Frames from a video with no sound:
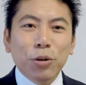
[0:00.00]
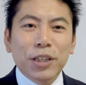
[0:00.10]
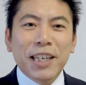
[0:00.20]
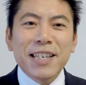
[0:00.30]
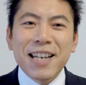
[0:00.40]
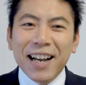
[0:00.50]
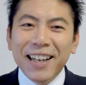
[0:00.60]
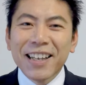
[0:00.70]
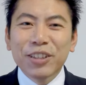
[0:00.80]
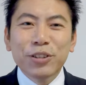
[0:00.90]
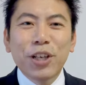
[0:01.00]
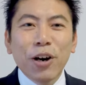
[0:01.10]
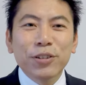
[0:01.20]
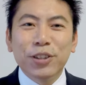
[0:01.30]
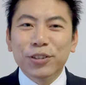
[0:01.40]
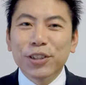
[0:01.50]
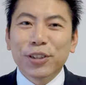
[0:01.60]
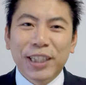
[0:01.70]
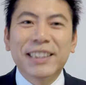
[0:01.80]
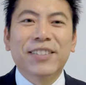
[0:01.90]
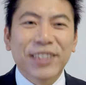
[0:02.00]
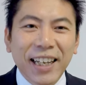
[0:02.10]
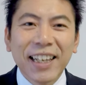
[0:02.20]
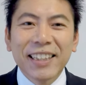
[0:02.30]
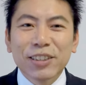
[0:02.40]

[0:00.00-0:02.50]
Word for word: 菌がうようようようになっちゃうんで、